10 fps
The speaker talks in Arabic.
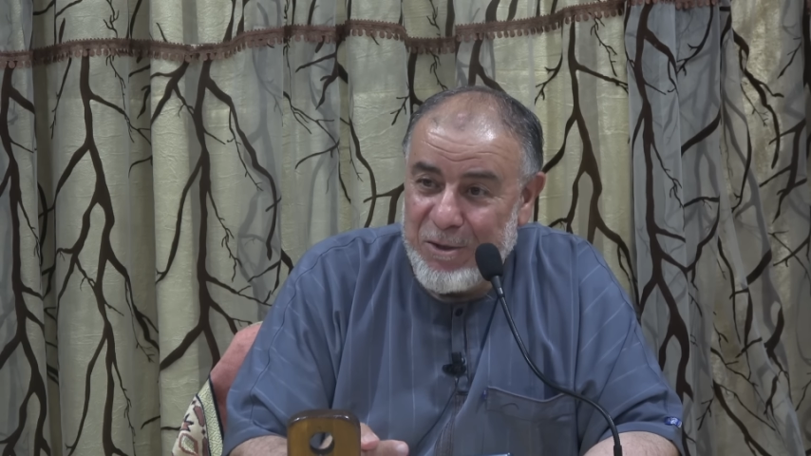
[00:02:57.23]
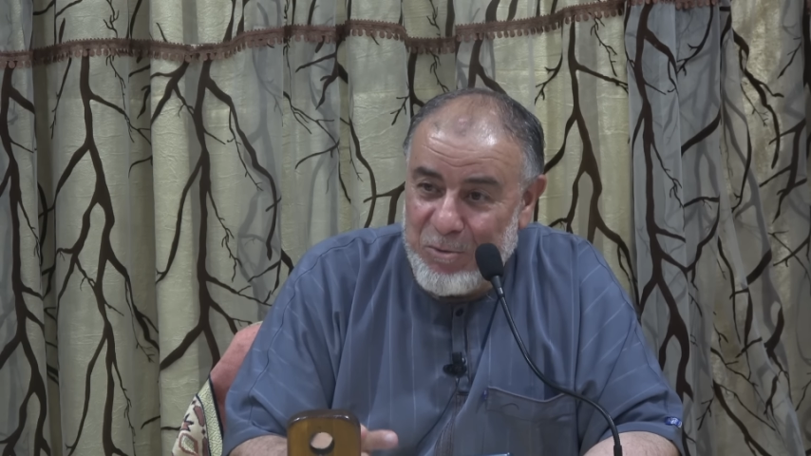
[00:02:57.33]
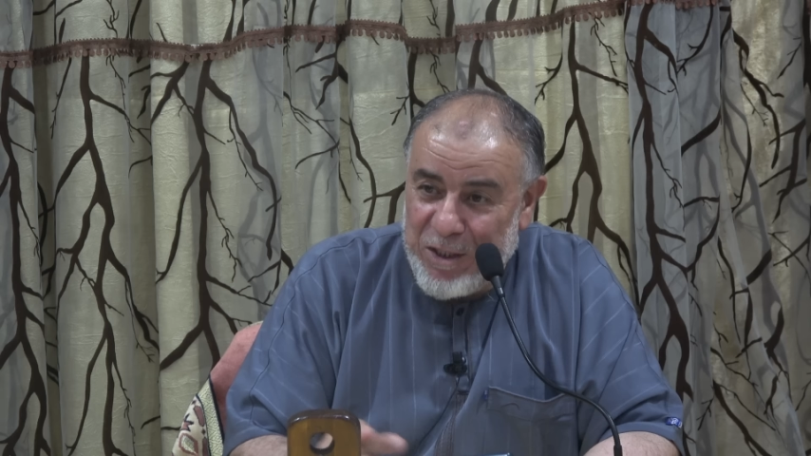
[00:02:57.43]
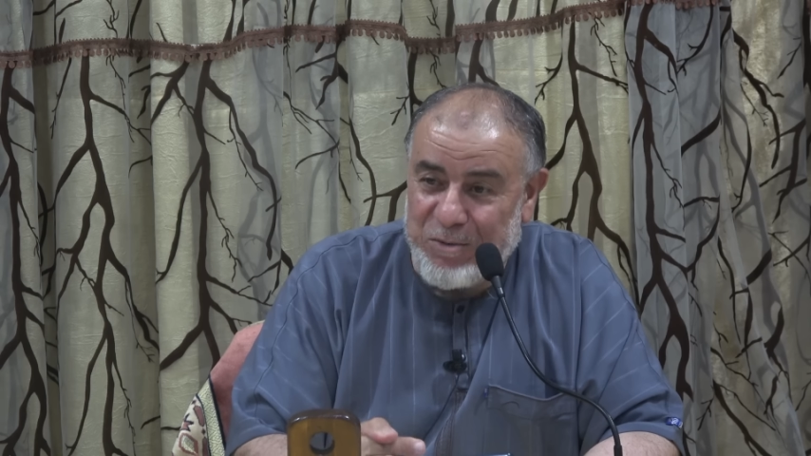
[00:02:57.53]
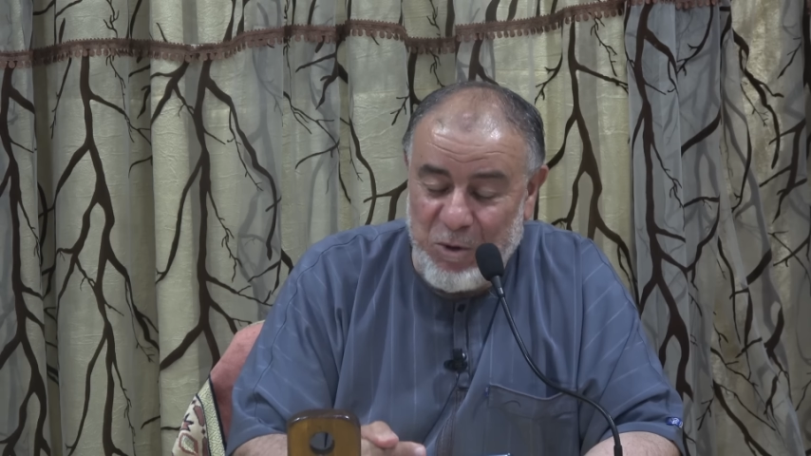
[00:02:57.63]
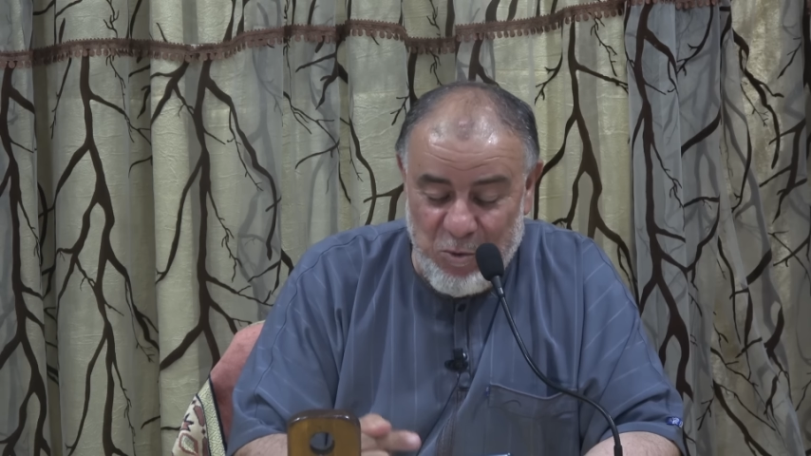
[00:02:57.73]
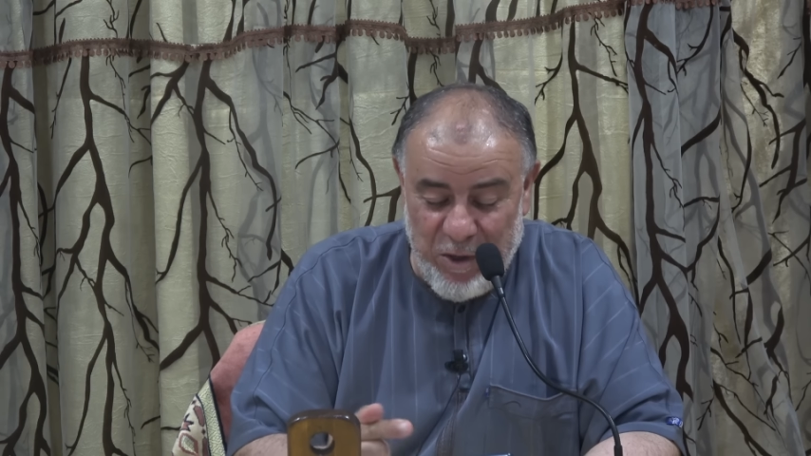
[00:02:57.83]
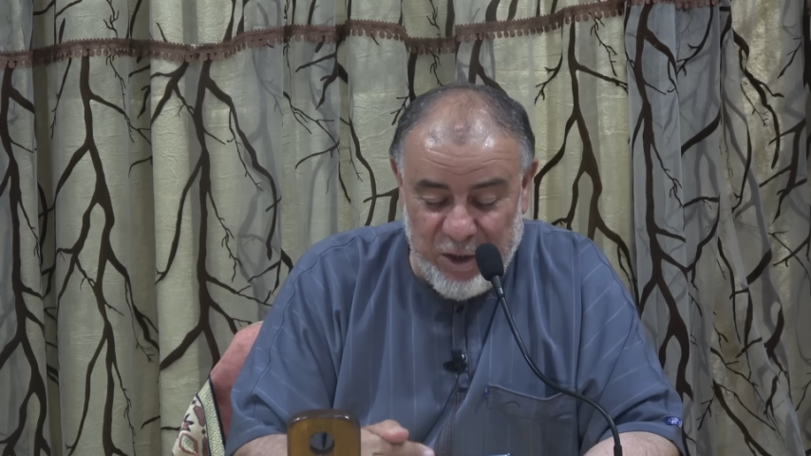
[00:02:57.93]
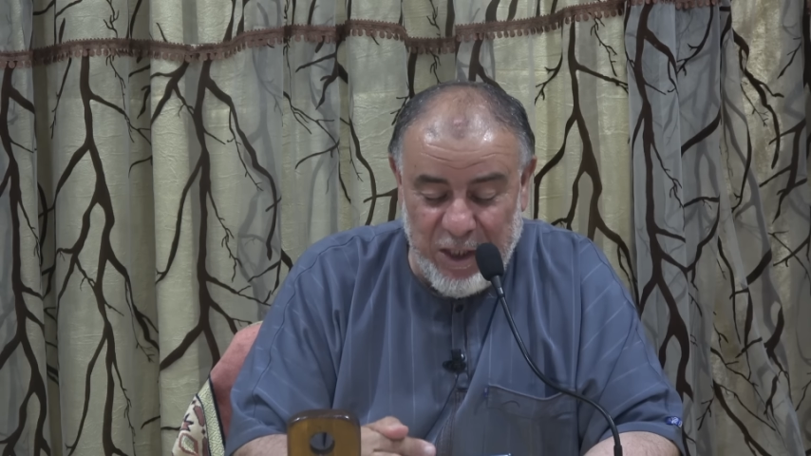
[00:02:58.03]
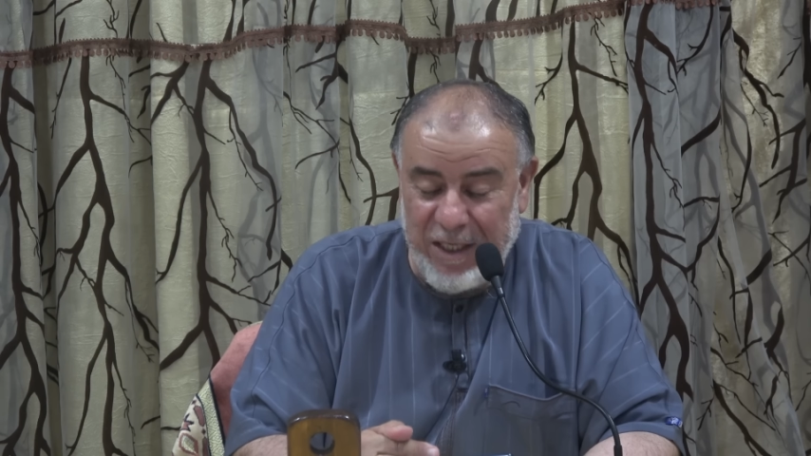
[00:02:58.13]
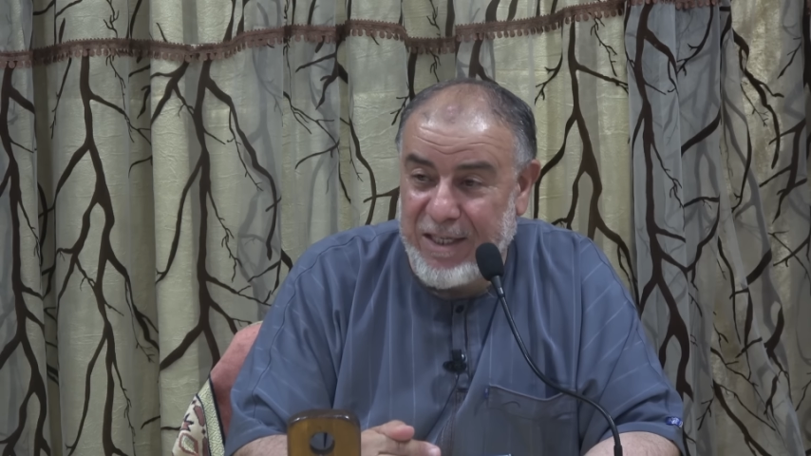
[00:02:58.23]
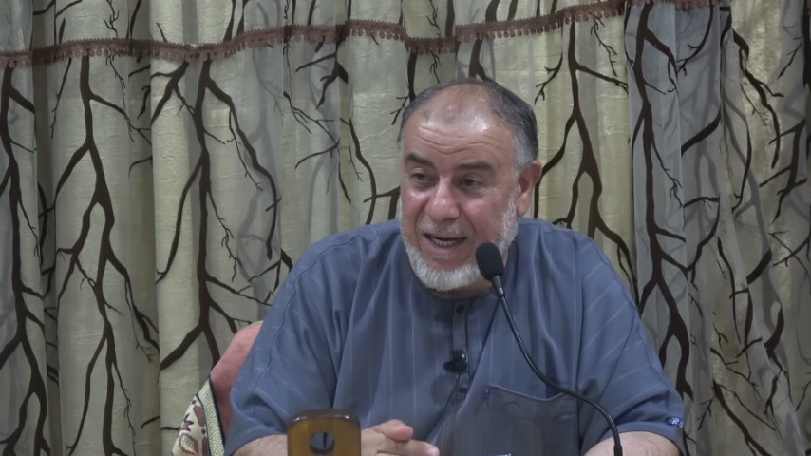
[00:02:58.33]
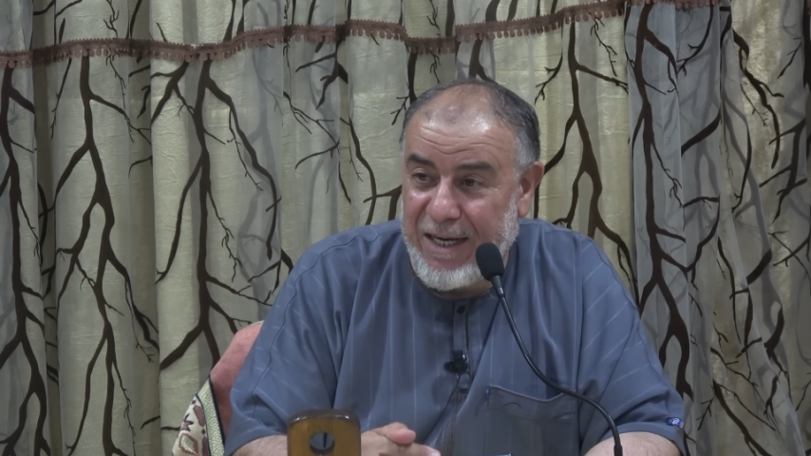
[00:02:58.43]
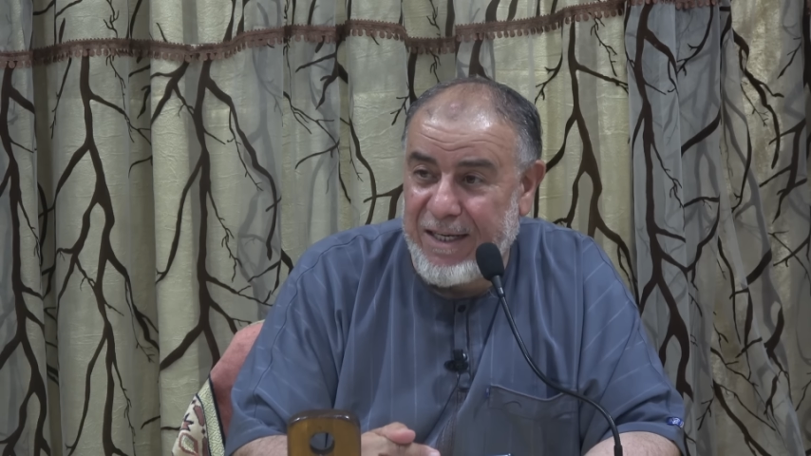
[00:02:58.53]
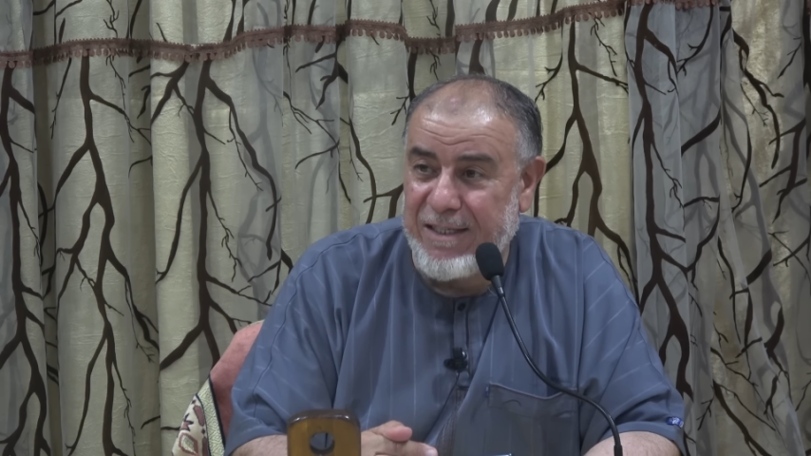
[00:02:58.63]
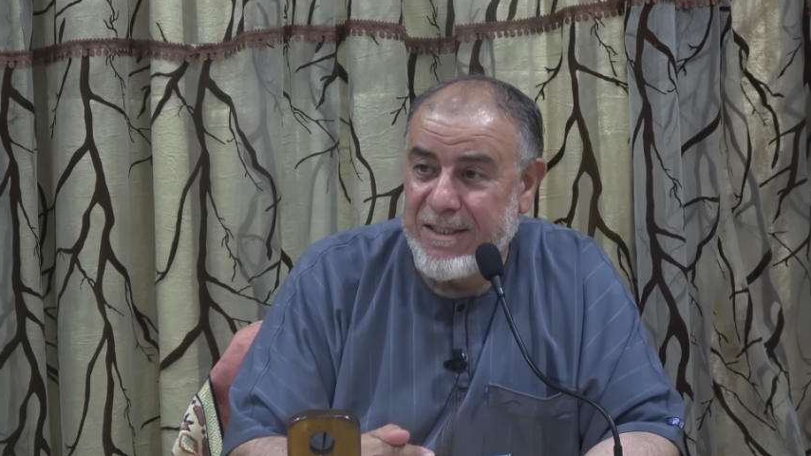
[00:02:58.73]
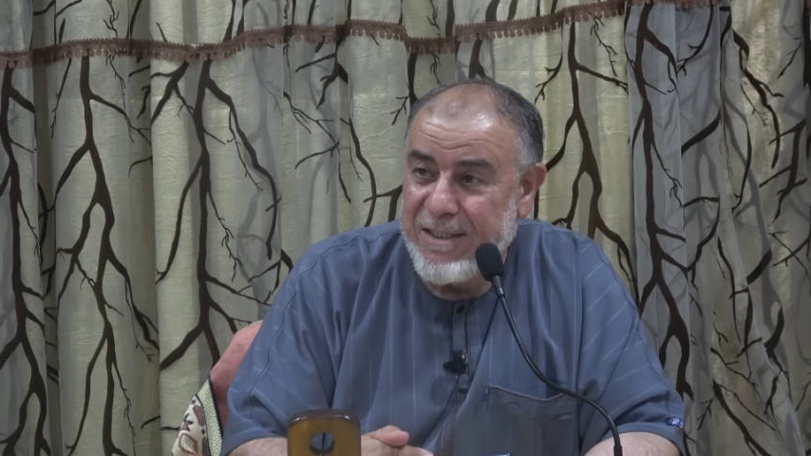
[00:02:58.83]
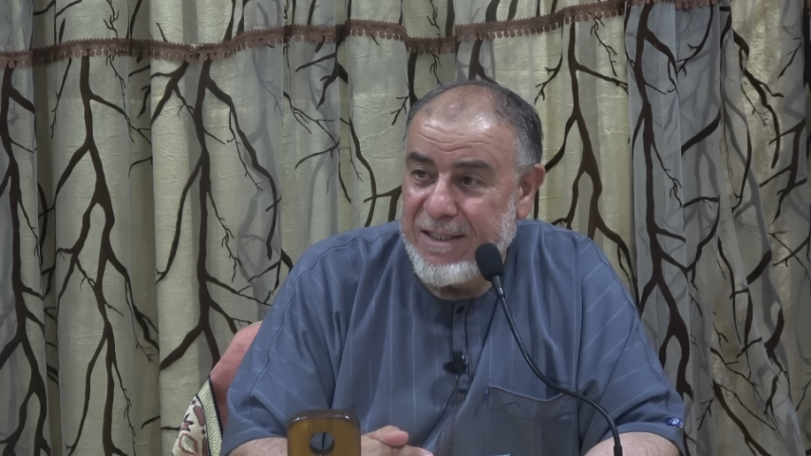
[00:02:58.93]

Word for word: واسمه هو ان شاء الله تعالى